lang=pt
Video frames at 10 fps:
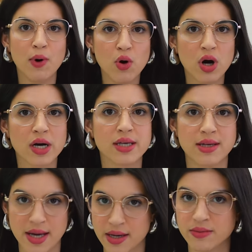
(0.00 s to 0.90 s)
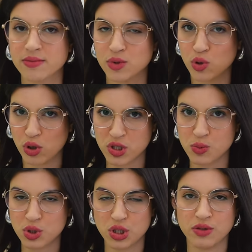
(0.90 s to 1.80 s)
Por quê? Dois
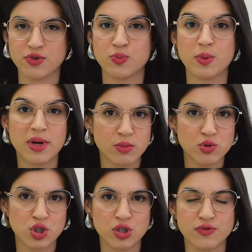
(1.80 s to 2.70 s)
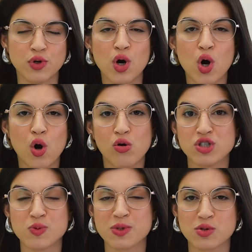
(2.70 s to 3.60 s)
motivos. Primeiro motivo,
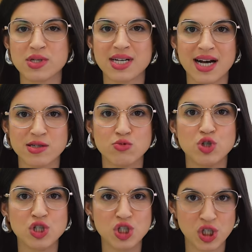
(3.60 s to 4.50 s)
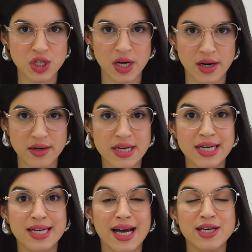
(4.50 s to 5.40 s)
Hoje as pessoas casam de dia.
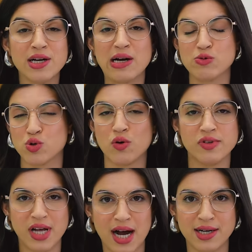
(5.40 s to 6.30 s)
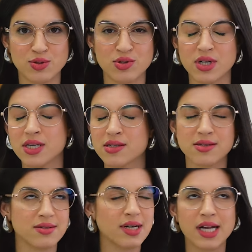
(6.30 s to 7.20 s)
E aí os convidados,
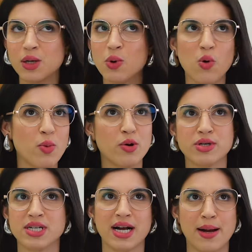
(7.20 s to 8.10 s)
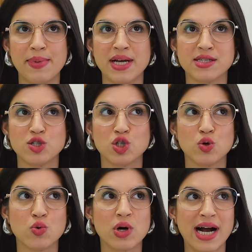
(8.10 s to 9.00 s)
eles criam alguma coisa na cabeça de que
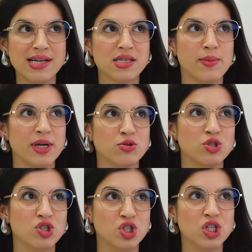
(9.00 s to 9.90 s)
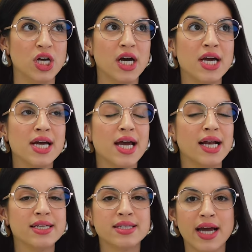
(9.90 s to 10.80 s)
o casamento de dia,
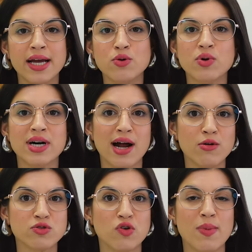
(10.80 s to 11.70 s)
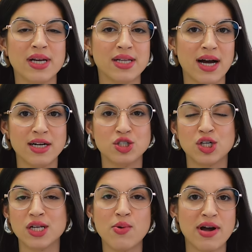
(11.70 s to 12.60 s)
ele tem um grau de formalidade
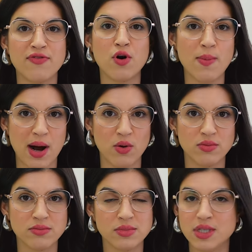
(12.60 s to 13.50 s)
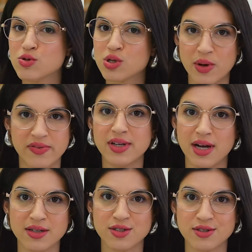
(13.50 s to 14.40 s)
que não é formal. Isso não é
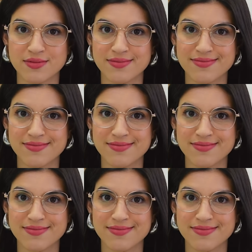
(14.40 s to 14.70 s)
verdade.